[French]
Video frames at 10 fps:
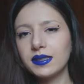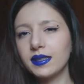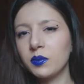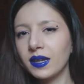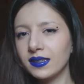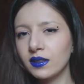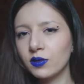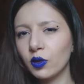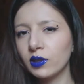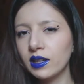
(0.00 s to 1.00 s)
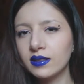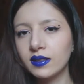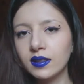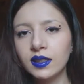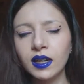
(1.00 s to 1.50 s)
mais c'était pas cette sorte-là,
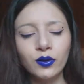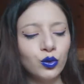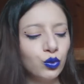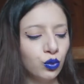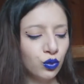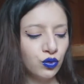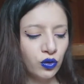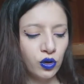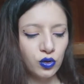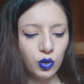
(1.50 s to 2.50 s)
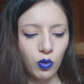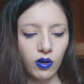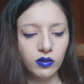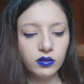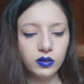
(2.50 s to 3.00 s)
c'était graines de tournesol, je crois.